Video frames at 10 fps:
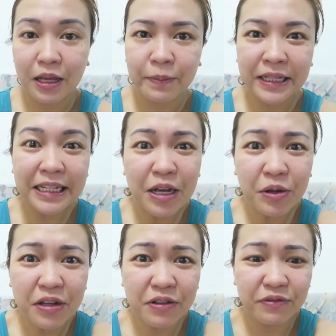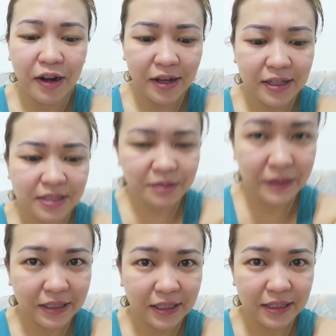Kagabi din ako nag-vlog kasi
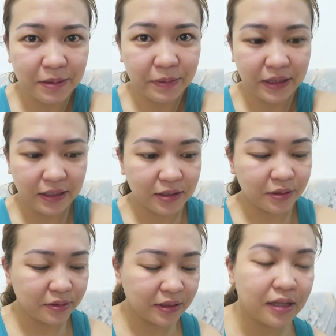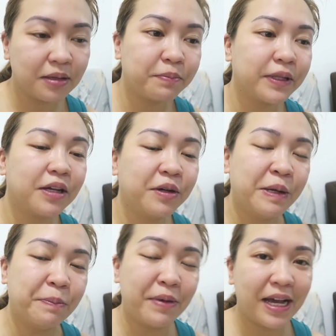pagdating namin dito, nagligpit ako
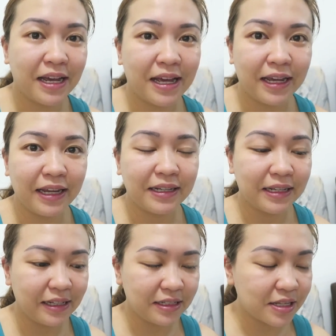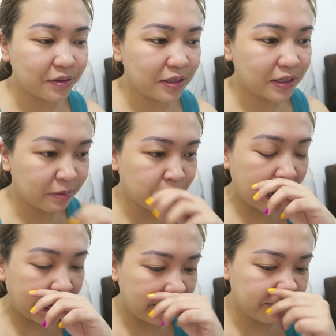ng bahay, naglinis ako ng
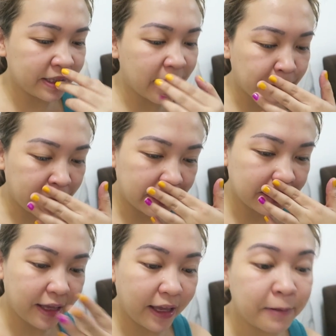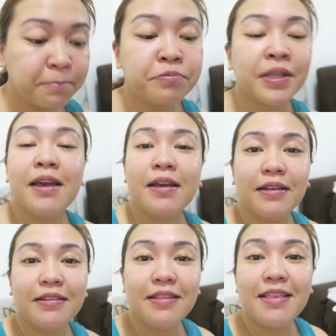mga gamit namin. And then,
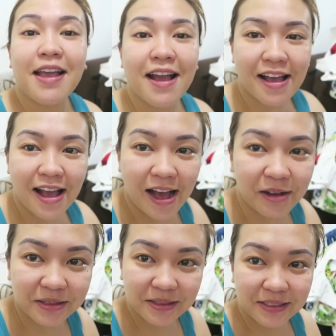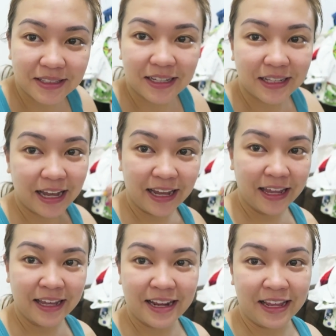Knockout! Ay,
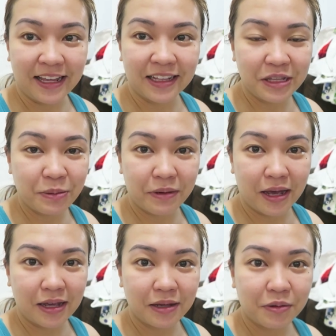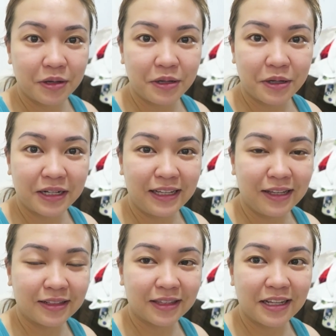ayan, nakikita niyo ba kung ano yung
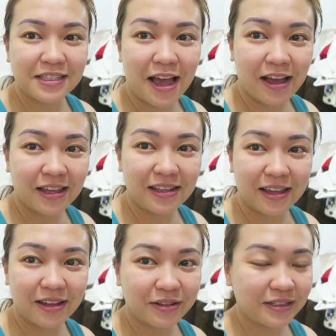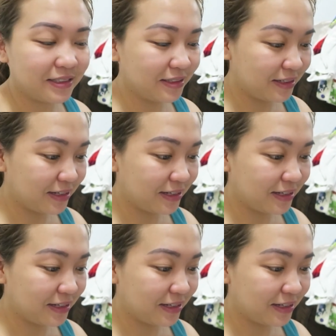naghihintay sa akin ngayon?